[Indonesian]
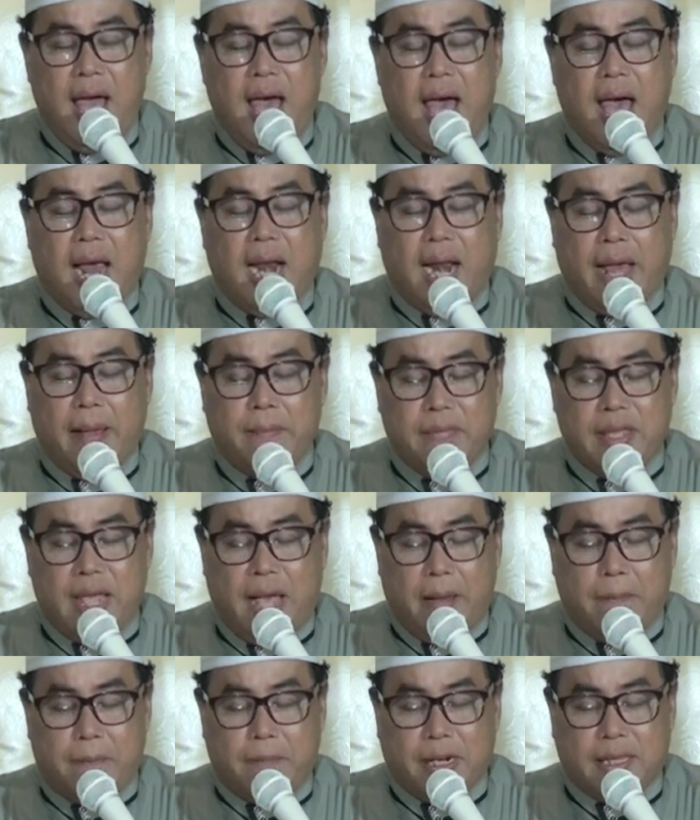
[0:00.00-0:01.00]
Alam
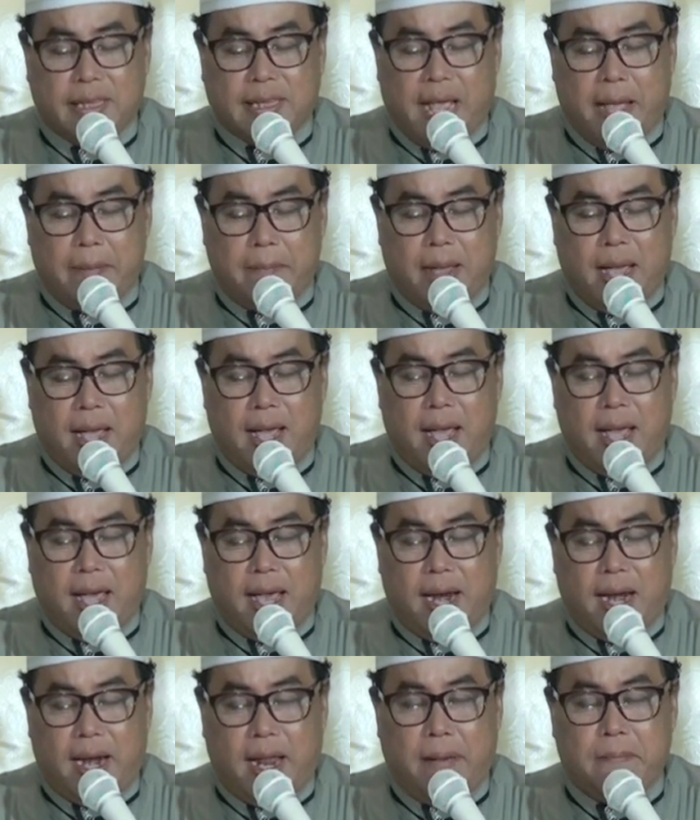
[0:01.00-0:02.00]
yang pertama
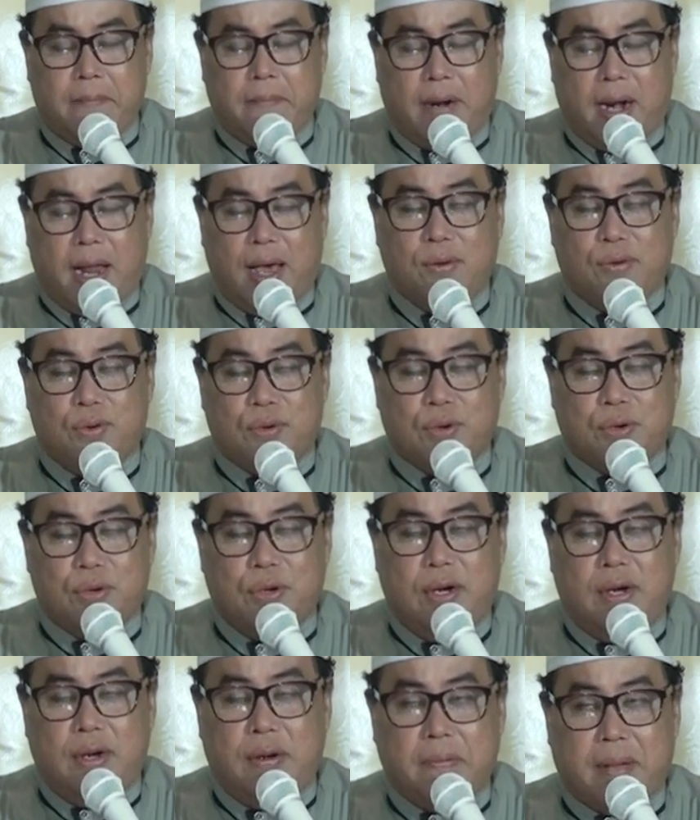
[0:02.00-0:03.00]
alam
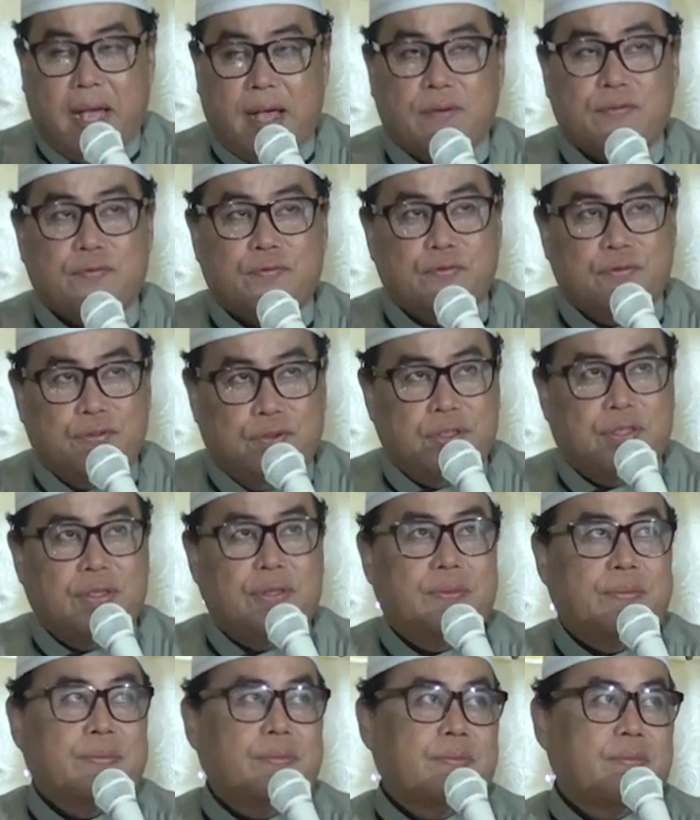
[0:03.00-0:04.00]
lauhul mahfud.
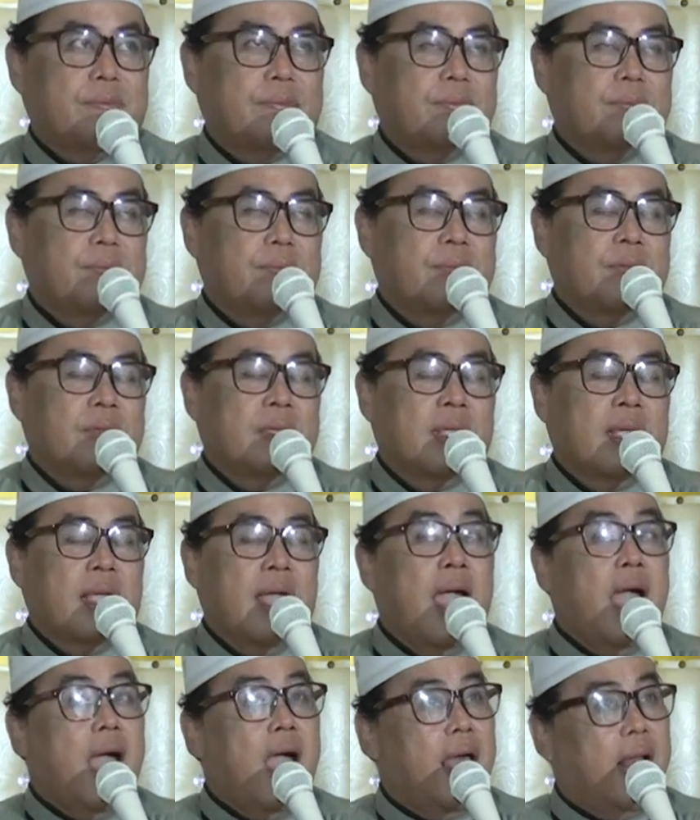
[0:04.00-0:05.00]

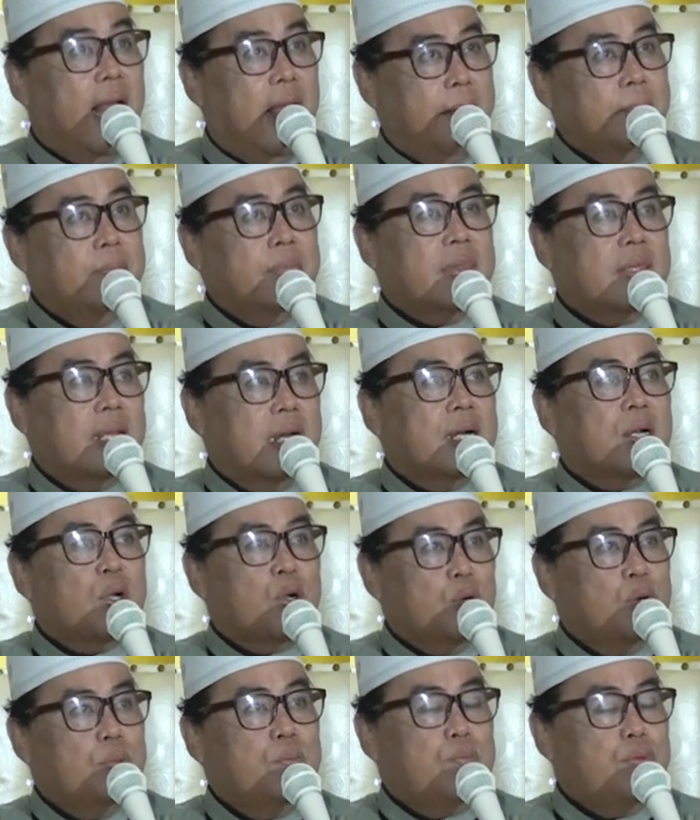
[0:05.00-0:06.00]
Alam
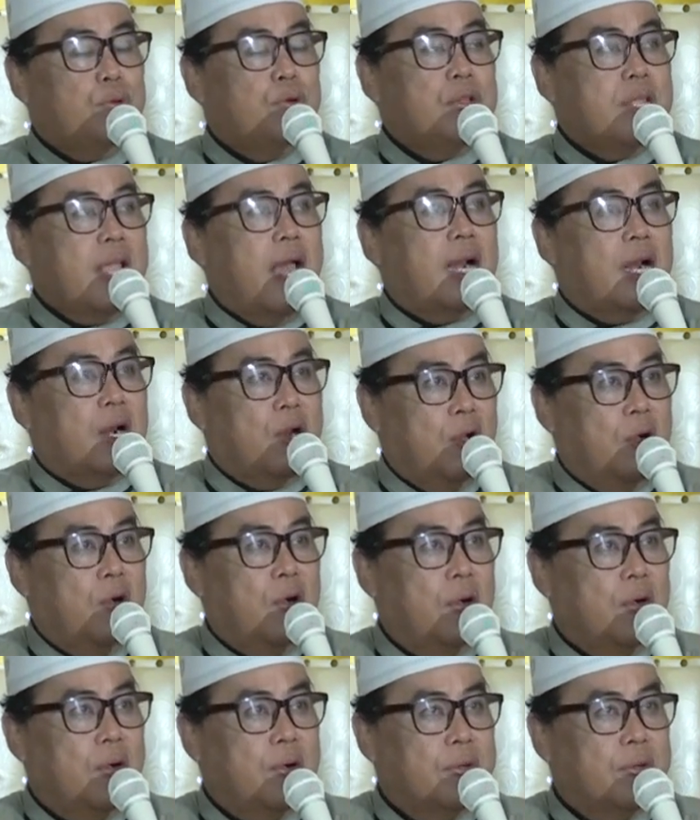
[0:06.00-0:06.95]
terkumpulnya roh.